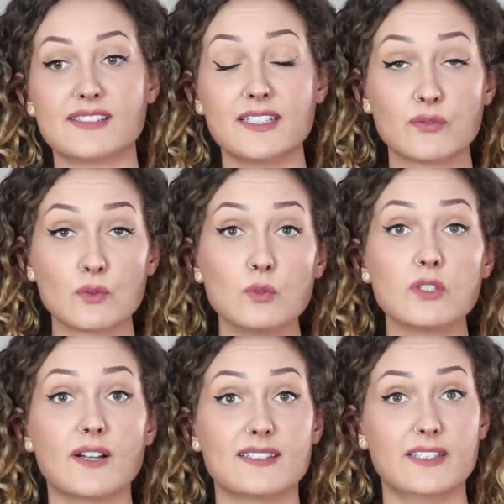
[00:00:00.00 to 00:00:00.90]
was lief
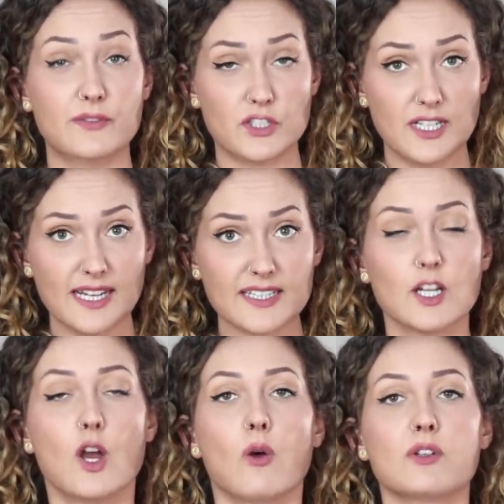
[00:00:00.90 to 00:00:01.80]
gut, was lief schlecht
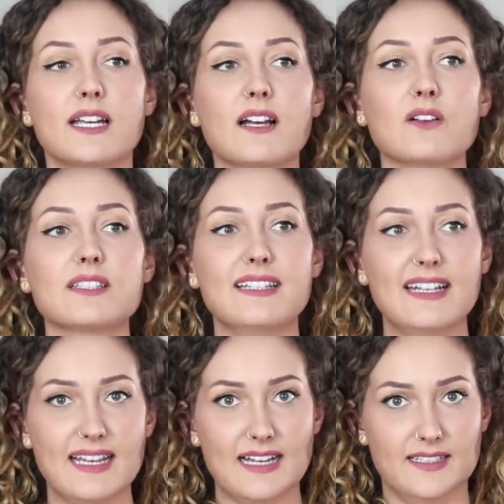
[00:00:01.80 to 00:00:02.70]
und daraus
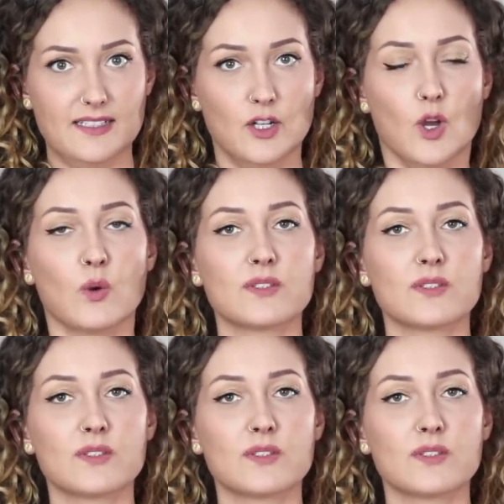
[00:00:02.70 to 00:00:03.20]
lernen